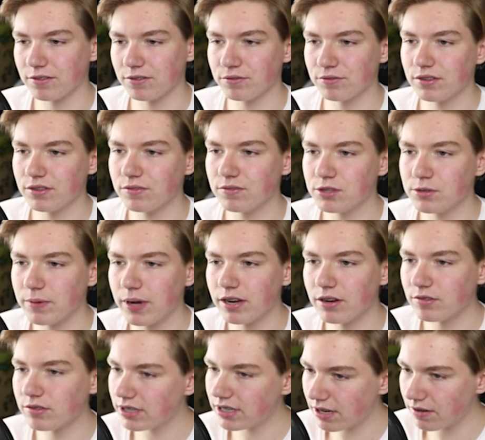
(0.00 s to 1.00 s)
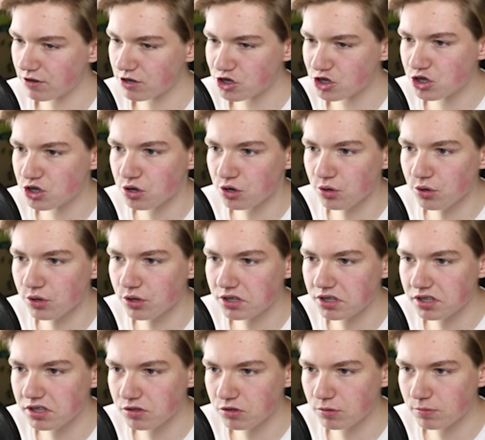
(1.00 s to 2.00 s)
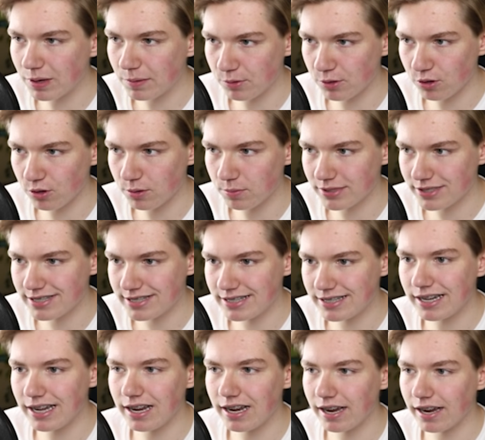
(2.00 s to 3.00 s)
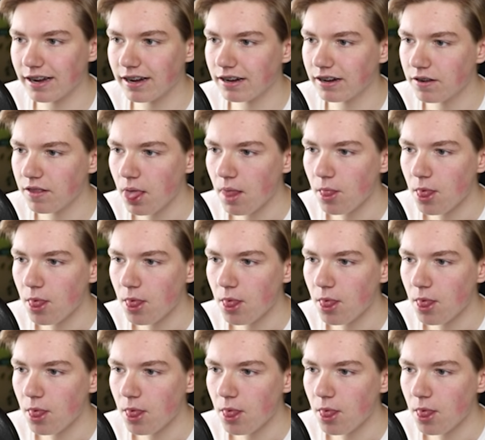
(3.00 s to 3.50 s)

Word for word: So, wisst ihr, wie ich meine? Und hier haben wir schön den Turm abgeräumt. Sehr lecker.